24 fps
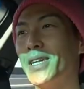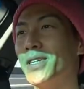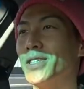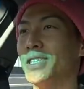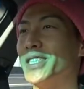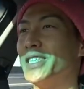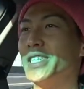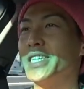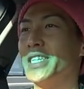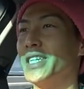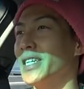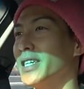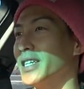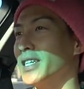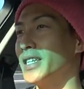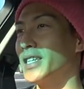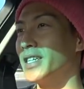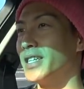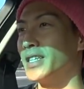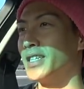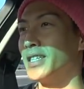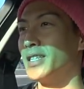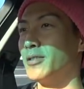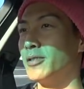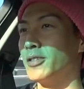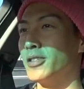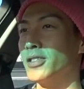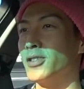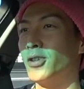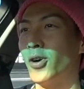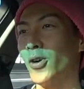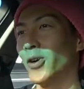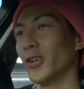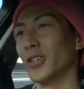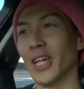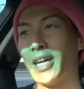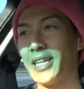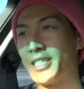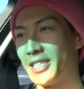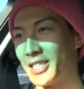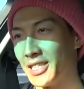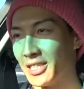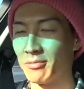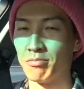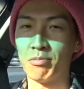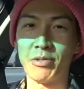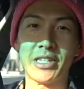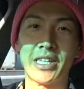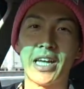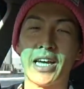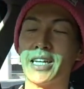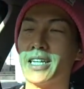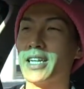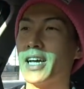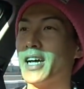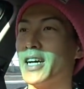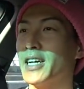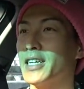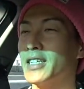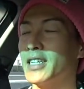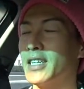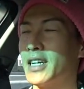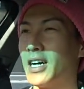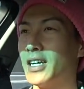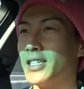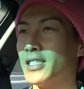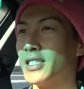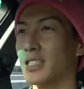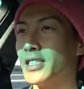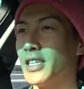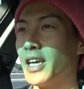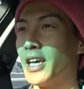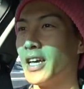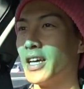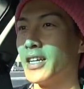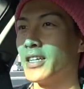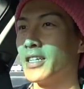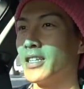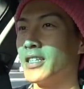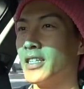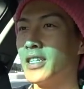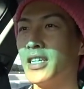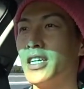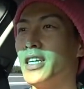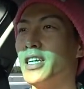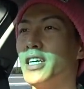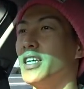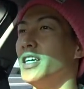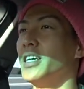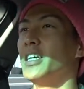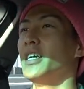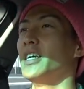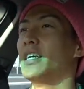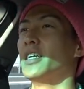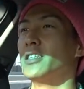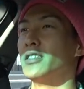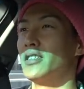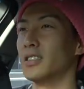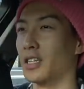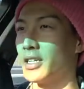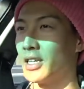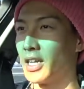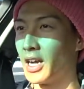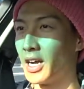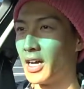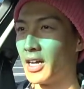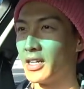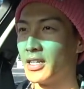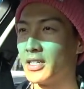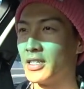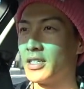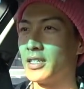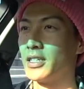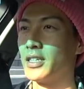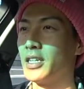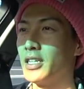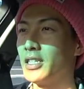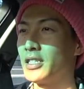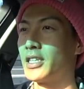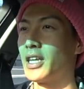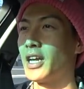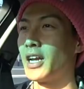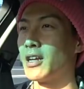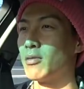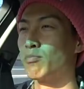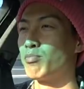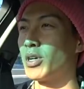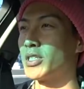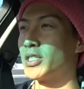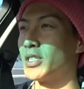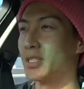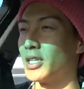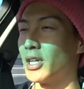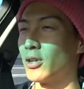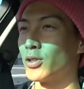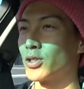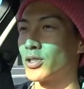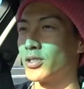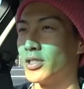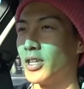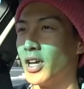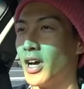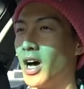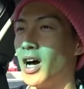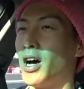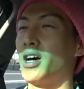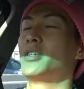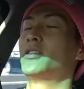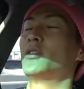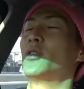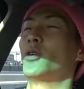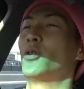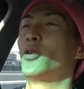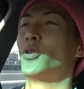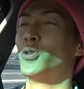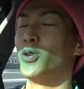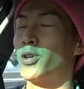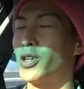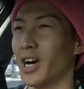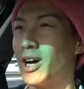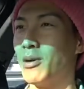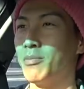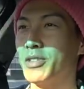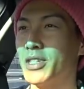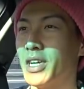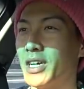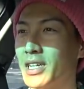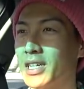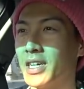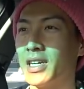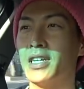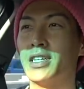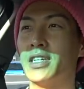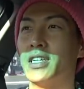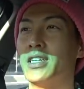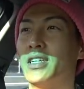るし泥だしみたいな感じで「いい」っつってたら行ったら一発で楽しくて「あ、そういうことか」みたいな。